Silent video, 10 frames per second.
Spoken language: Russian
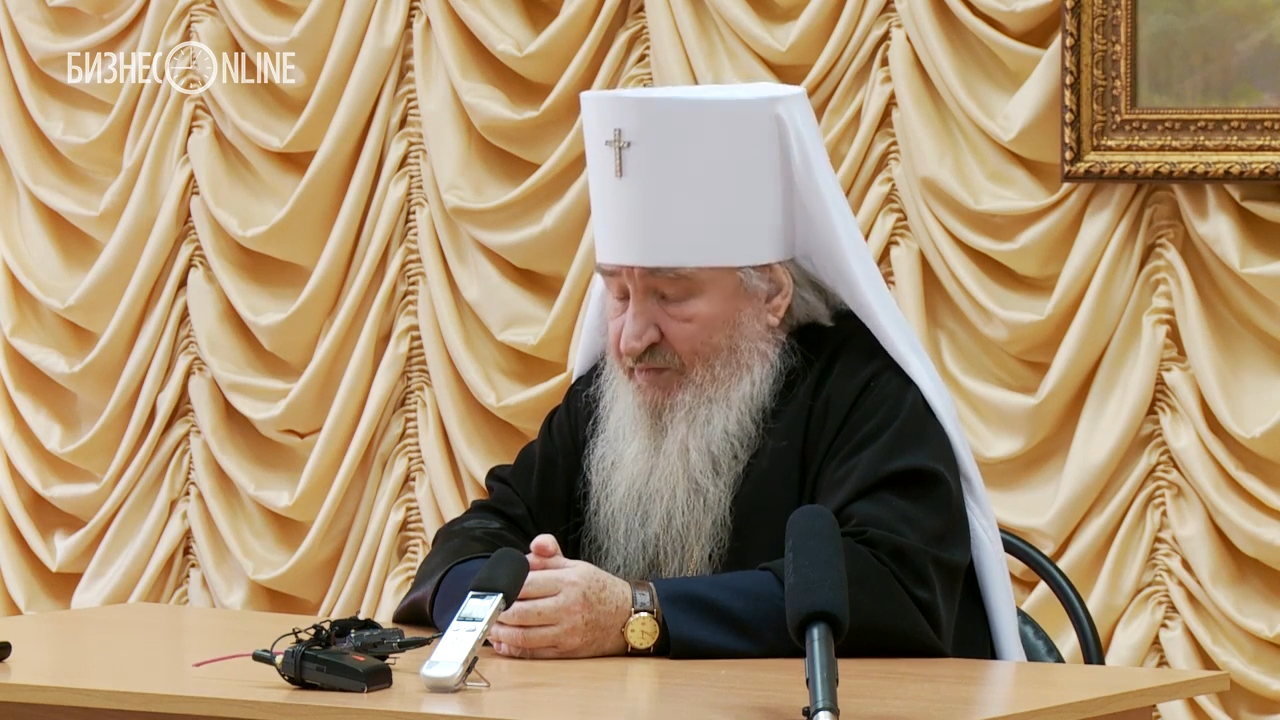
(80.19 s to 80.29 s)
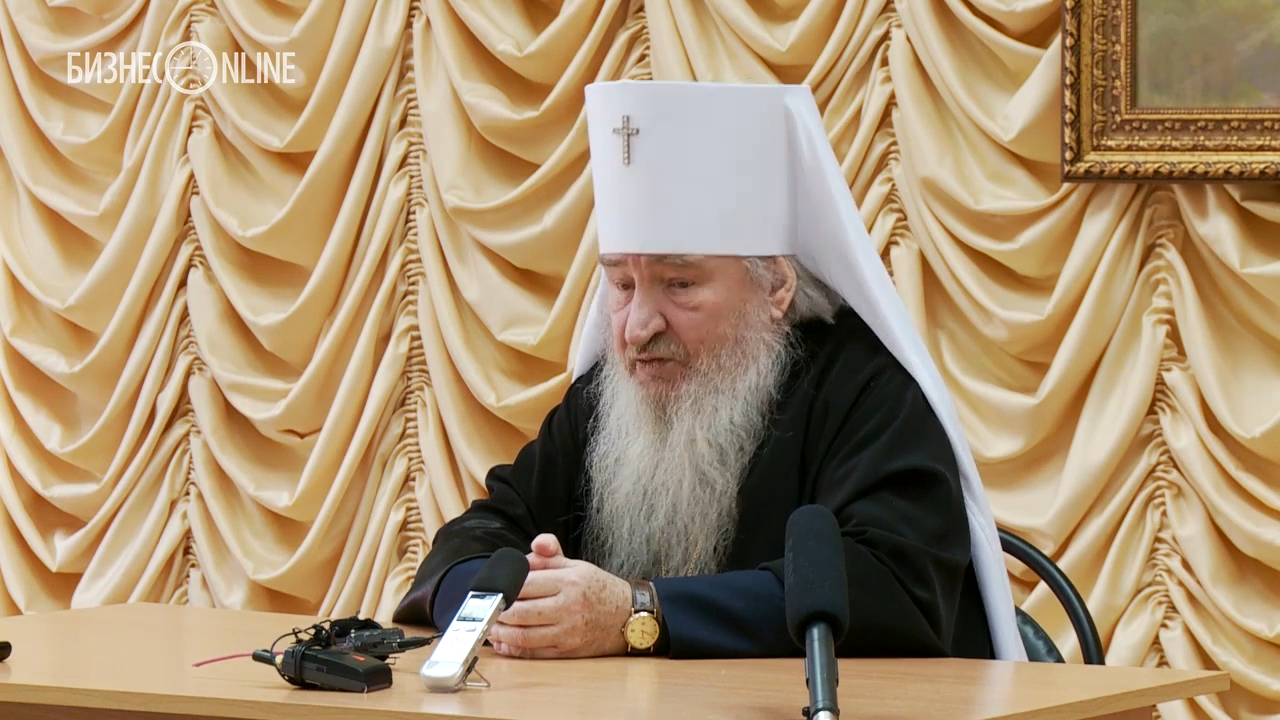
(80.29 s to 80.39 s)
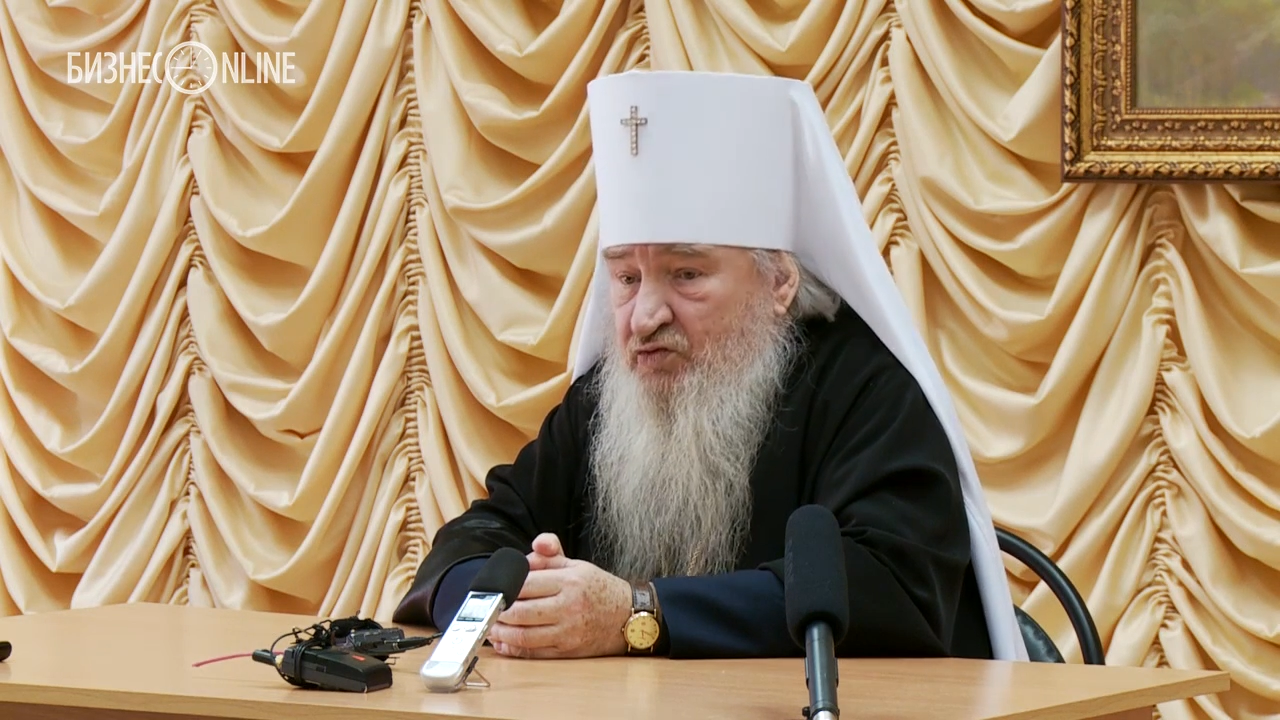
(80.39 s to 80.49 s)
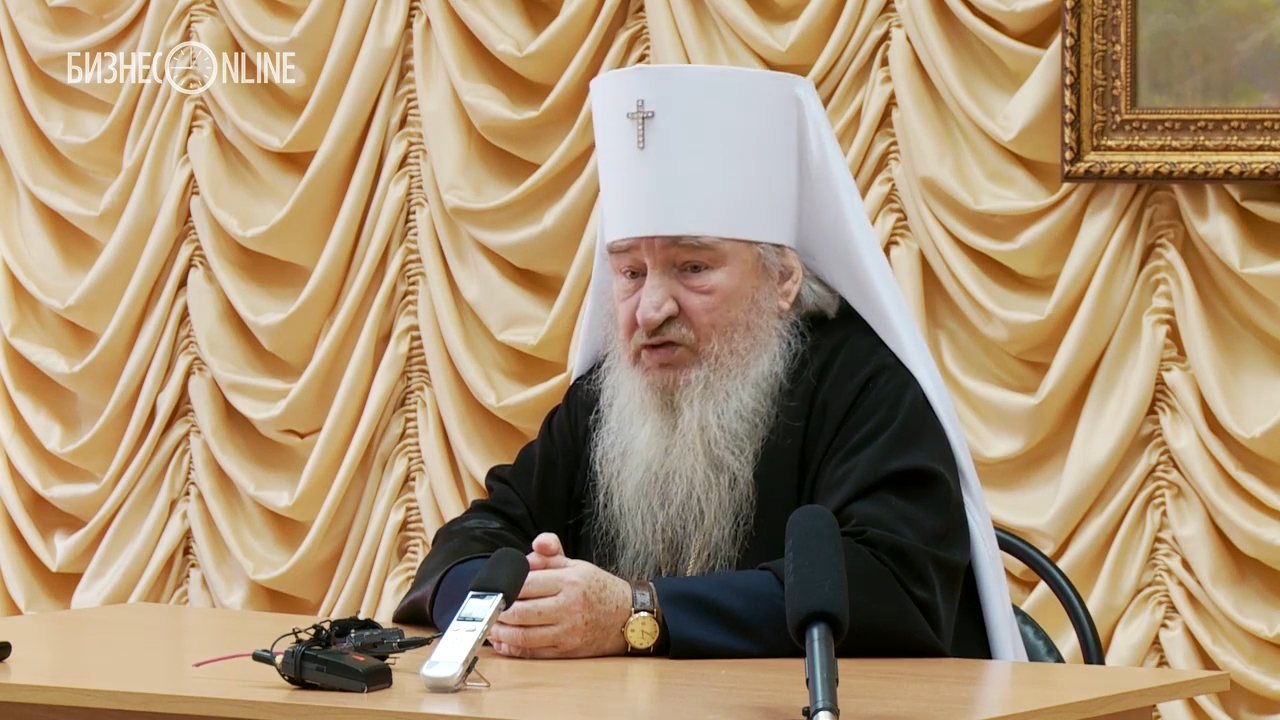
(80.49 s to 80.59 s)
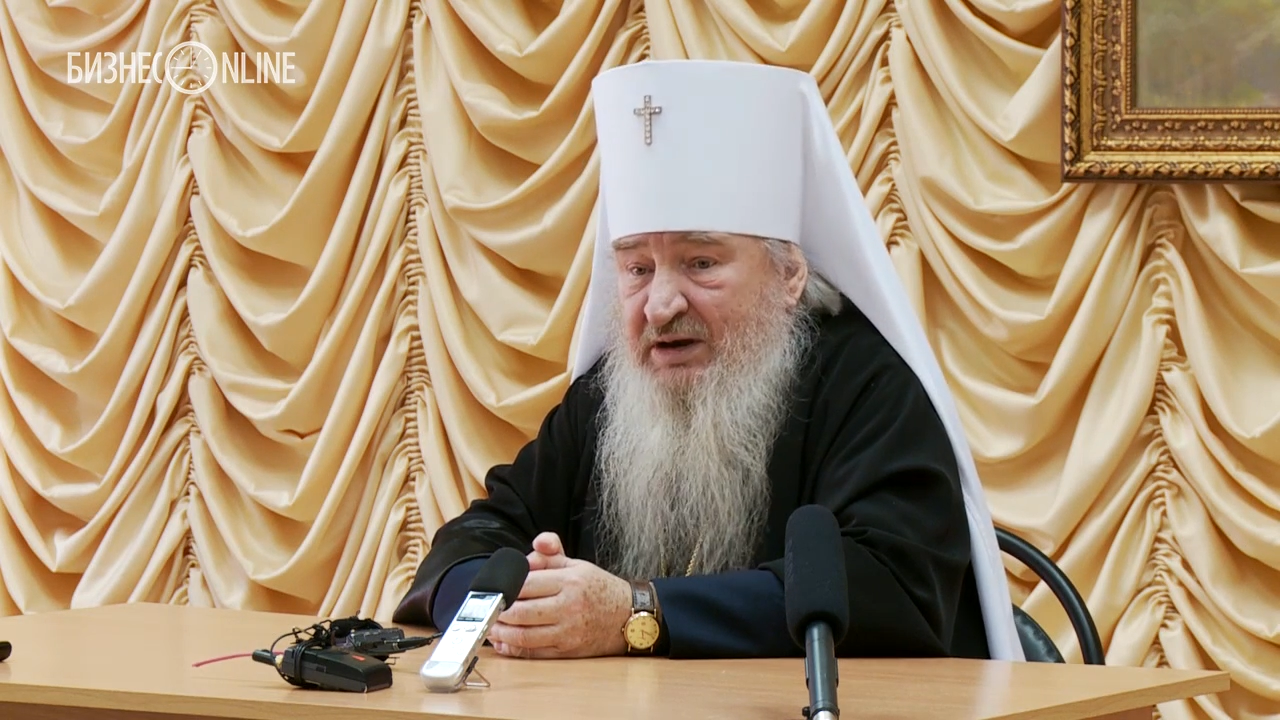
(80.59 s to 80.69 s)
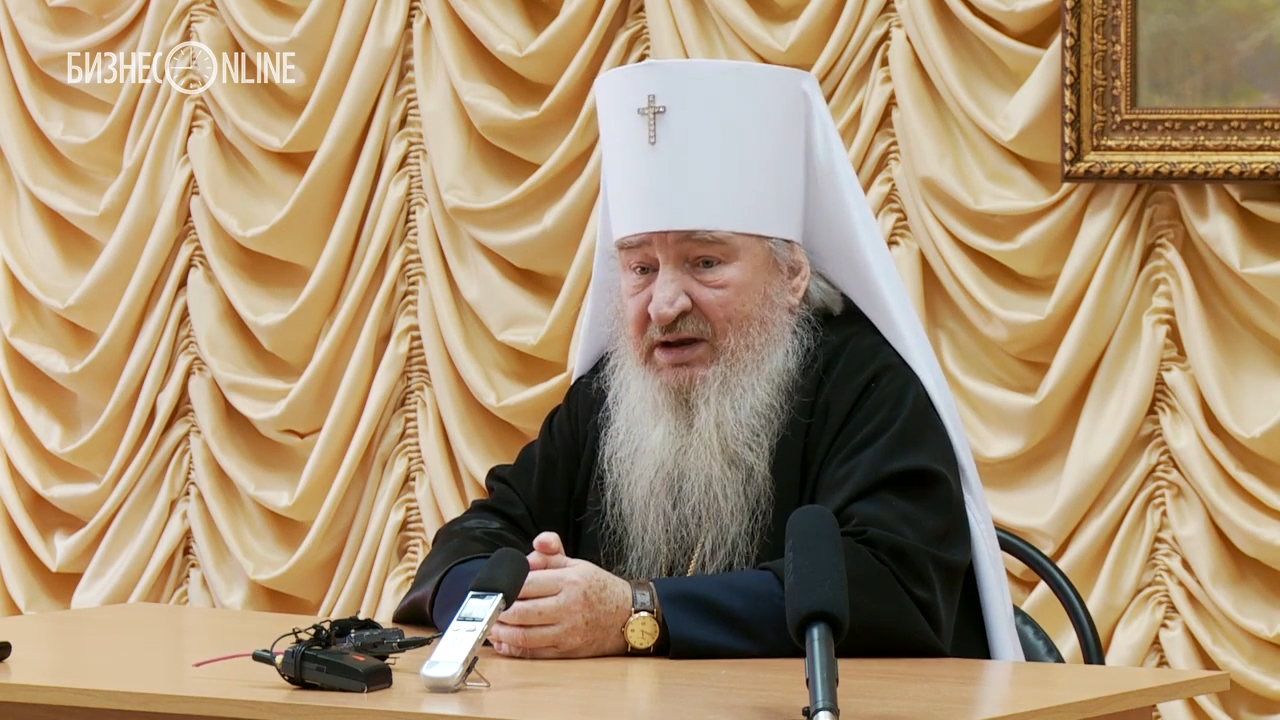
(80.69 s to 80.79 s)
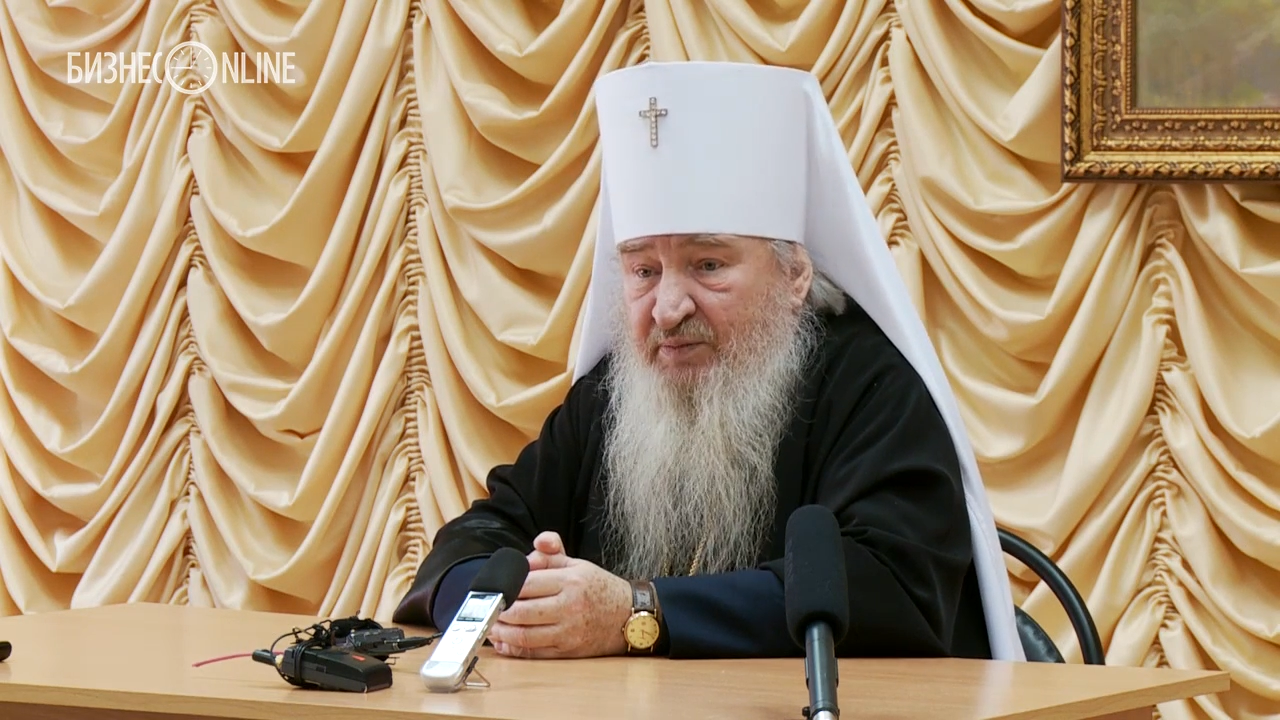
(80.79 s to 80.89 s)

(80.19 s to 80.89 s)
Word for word: внутреннее